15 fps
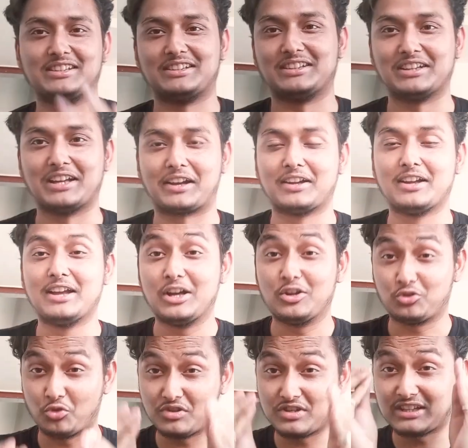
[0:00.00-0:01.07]
थी यार
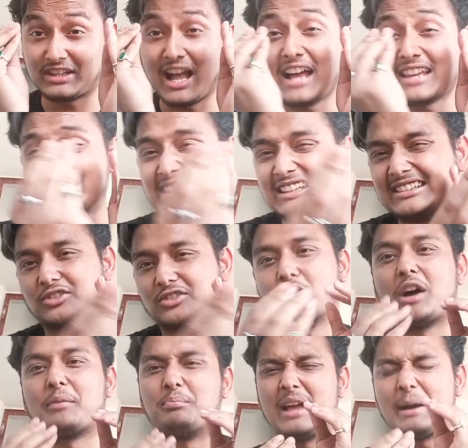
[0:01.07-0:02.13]
तो इससे क्या सीख सकते हो
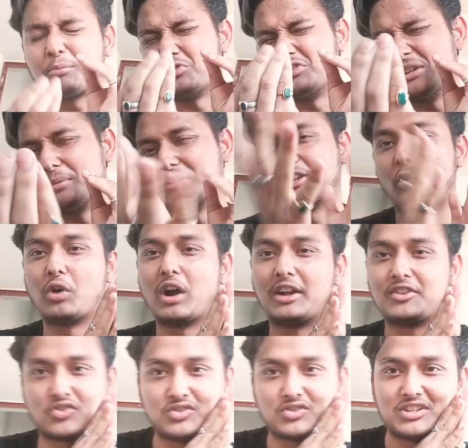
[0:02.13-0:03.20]
आप मैं आपको ये बताऊंगा आज